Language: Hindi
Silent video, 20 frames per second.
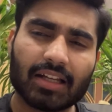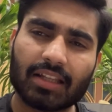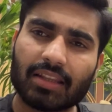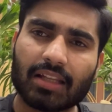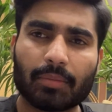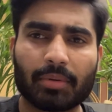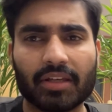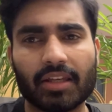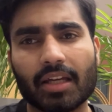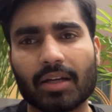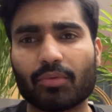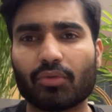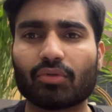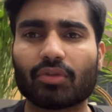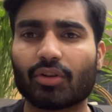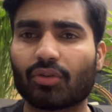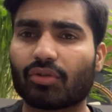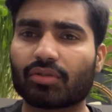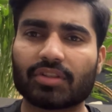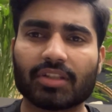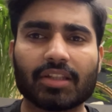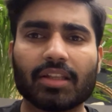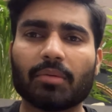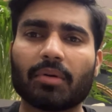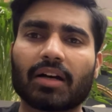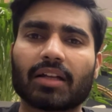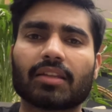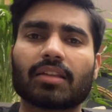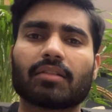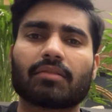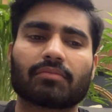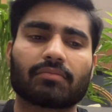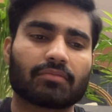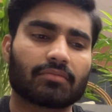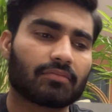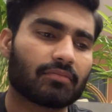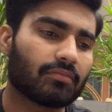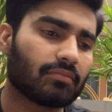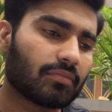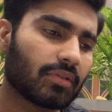गंदा भैया भी हूँ देखो सीधी बात है
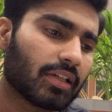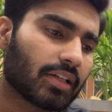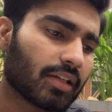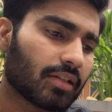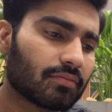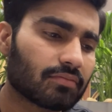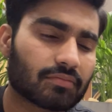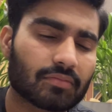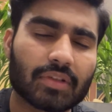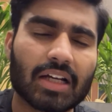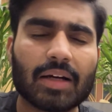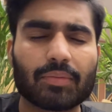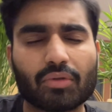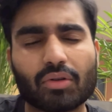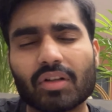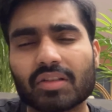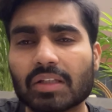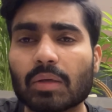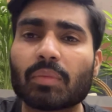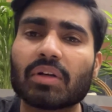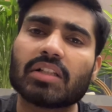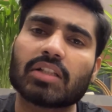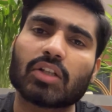लेकिन आप थोड़ा समझ